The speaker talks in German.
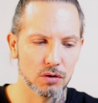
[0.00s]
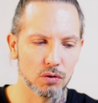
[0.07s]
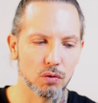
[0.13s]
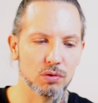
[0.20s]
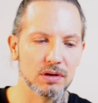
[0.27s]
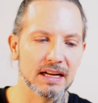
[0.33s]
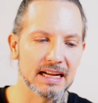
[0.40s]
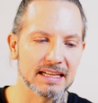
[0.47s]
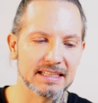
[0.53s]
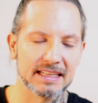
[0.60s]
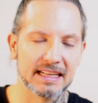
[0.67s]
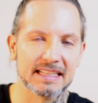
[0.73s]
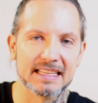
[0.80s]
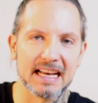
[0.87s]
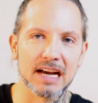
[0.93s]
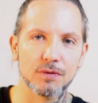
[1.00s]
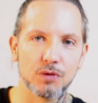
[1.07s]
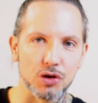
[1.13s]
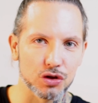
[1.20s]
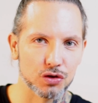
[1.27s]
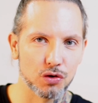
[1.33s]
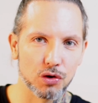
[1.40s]
ohne dass ich jetzt sagen
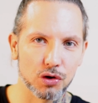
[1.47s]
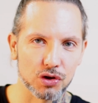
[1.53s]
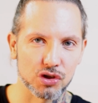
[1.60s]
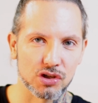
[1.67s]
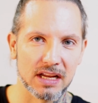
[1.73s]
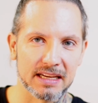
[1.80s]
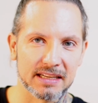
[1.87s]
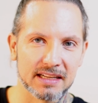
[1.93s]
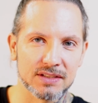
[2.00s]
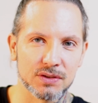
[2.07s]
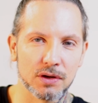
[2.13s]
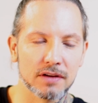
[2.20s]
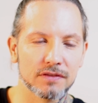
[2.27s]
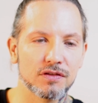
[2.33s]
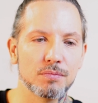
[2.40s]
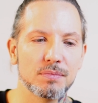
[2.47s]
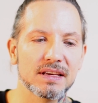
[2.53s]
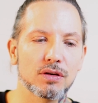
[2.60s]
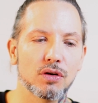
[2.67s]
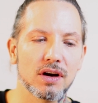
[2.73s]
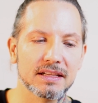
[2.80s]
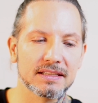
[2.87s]
würde, ich höre schlechter, sondern für
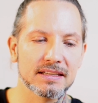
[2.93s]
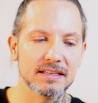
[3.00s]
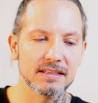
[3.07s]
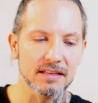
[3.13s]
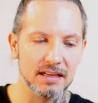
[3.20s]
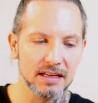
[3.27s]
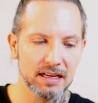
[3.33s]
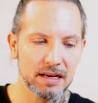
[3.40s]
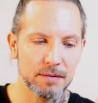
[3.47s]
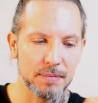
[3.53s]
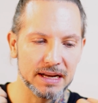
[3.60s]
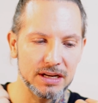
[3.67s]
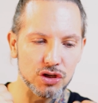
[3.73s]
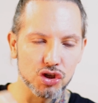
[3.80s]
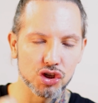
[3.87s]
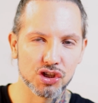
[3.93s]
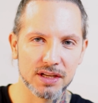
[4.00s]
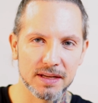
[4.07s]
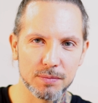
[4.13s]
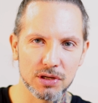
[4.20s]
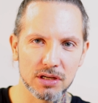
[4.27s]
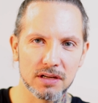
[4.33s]
mich hört sich meine
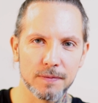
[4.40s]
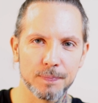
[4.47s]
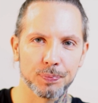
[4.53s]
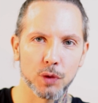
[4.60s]
Stimme